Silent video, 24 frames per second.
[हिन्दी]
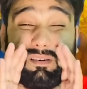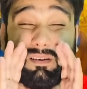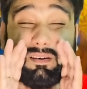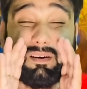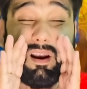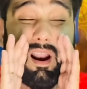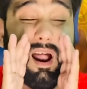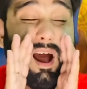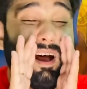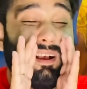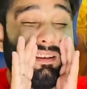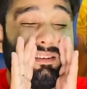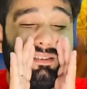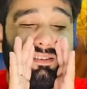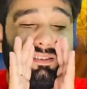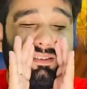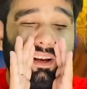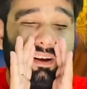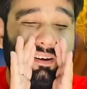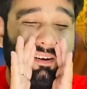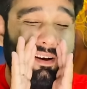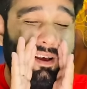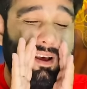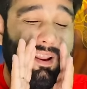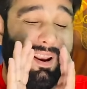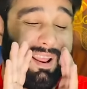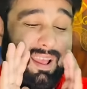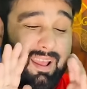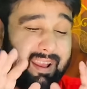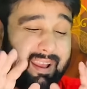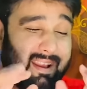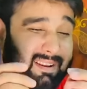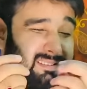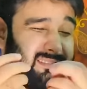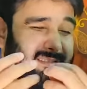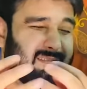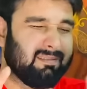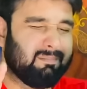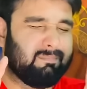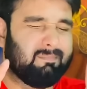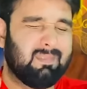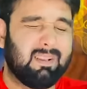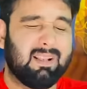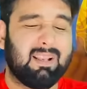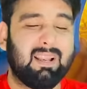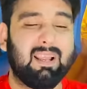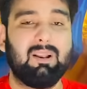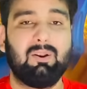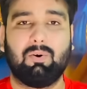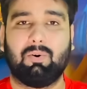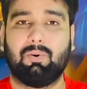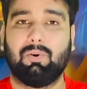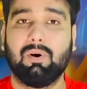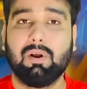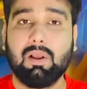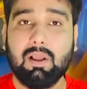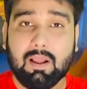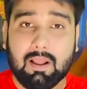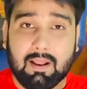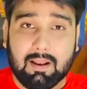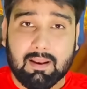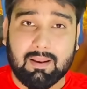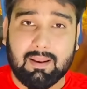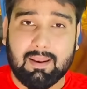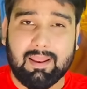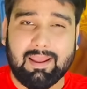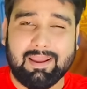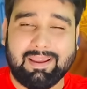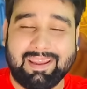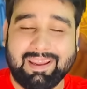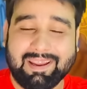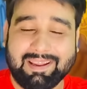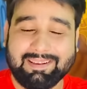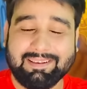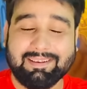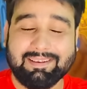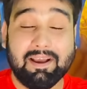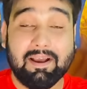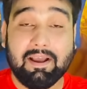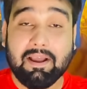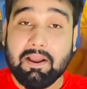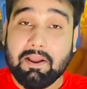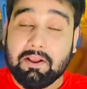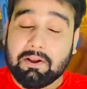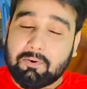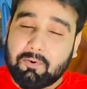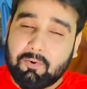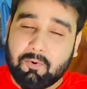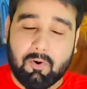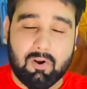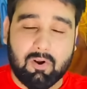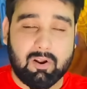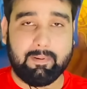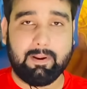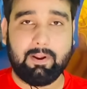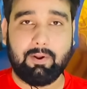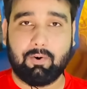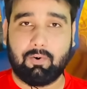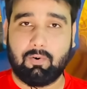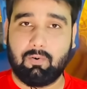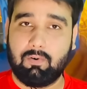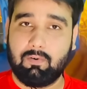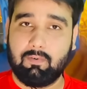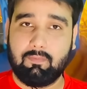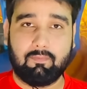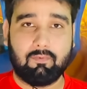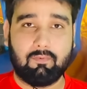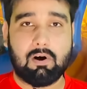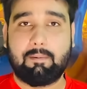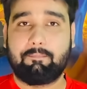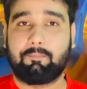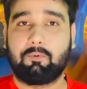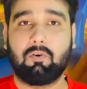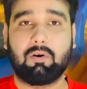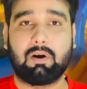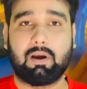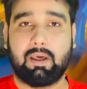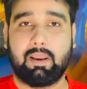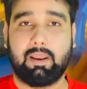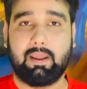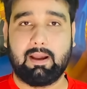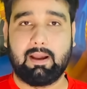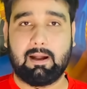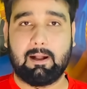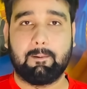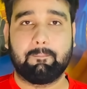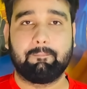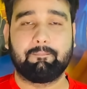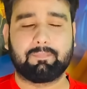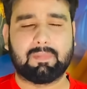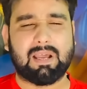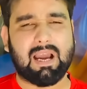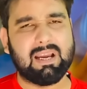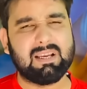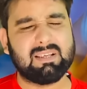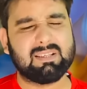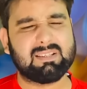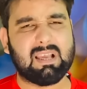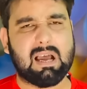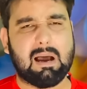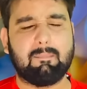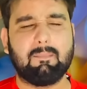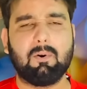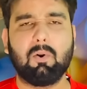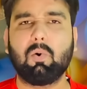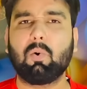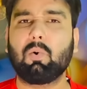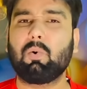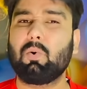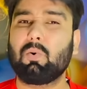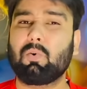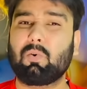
ट्रांसजेंडर है ले लो लेकिन कोई भी हो वो आपको करेगा गाइज हम लोगों